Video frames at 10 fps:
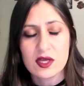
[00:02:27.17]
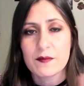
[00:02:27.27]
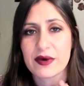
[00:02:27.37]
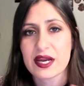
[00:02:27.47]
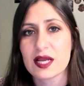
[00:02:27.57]

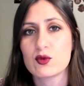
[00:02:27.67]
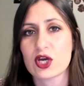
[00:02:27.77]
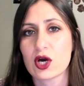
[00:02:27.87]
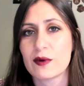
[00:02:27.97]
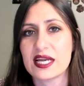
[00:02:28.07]
para que el
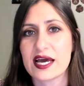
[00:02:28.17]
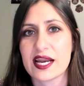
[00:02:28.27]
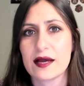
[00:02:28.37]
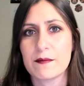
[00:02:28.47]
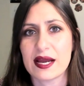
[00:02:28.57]
muñeco
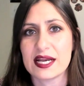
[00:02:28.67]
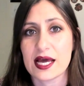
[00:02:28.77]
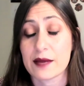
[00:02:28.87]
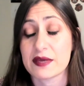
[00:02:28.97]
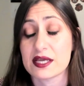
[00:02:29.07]
bailara,
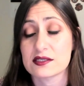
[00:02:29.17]
bailara bien.